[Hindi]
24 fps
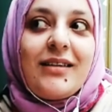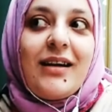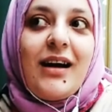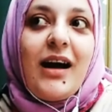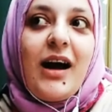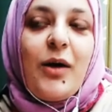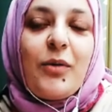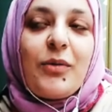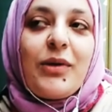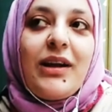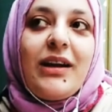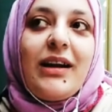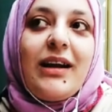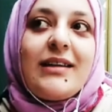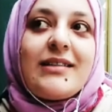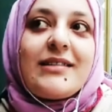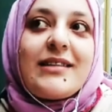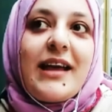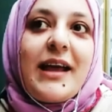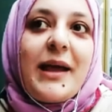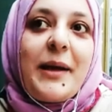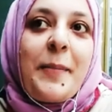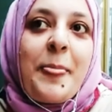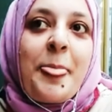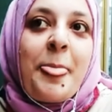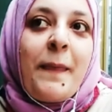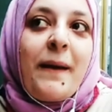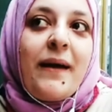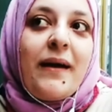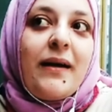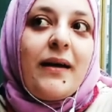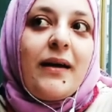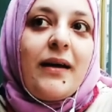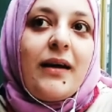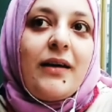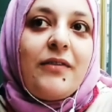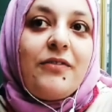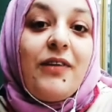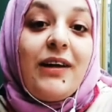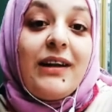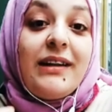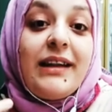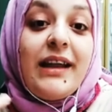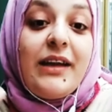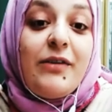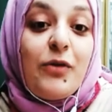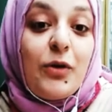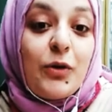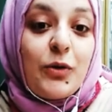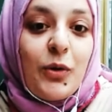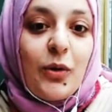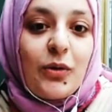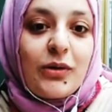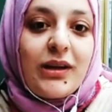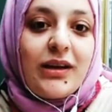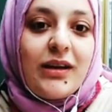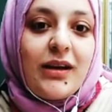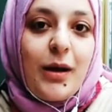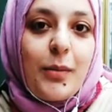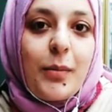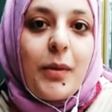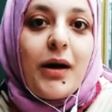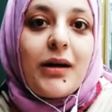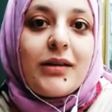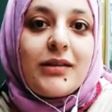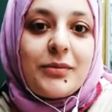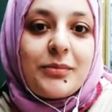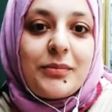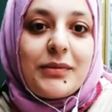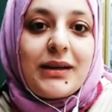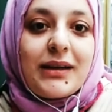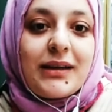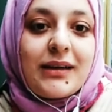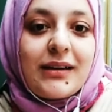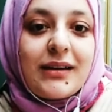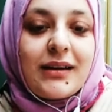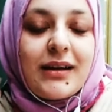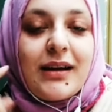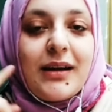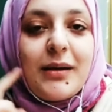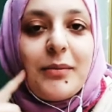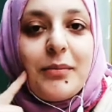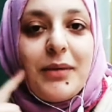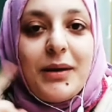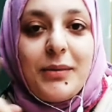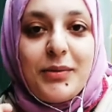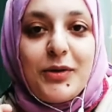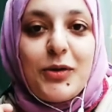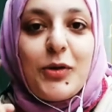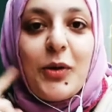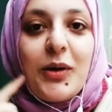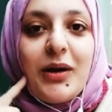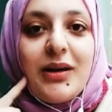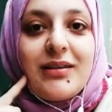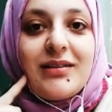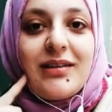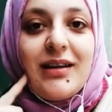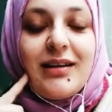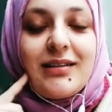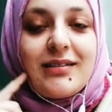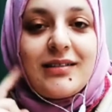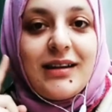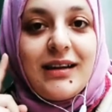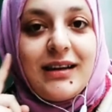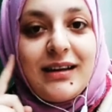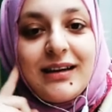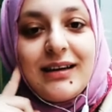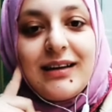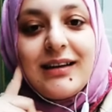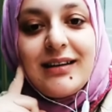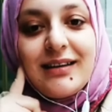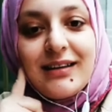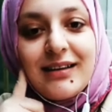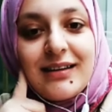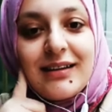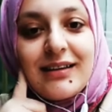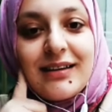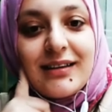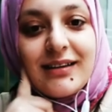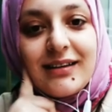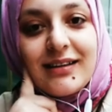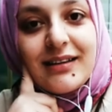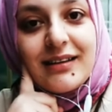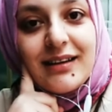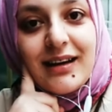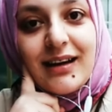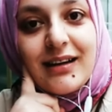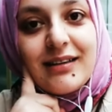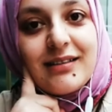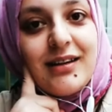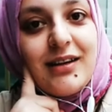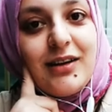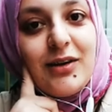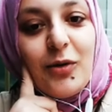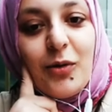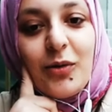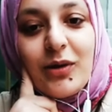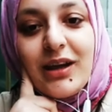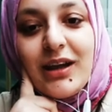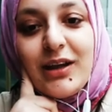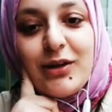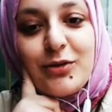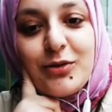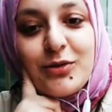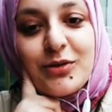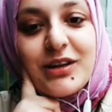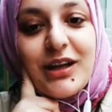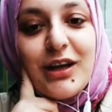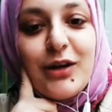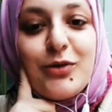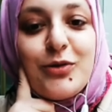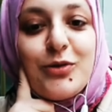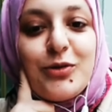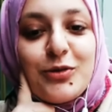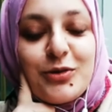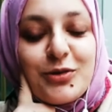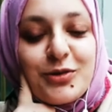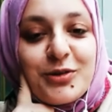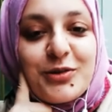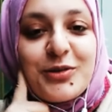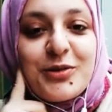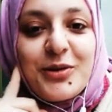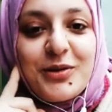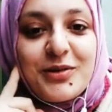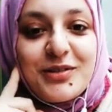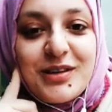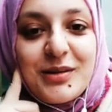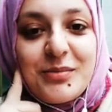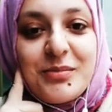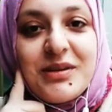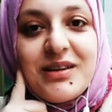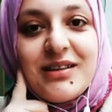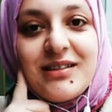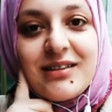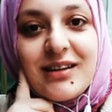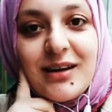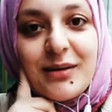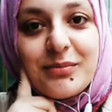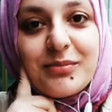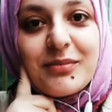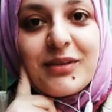हाउ कैन आई से वट दे वर टॉकिंग अबाउट मी maybe Torres I say he I said okay Türkan you should also be some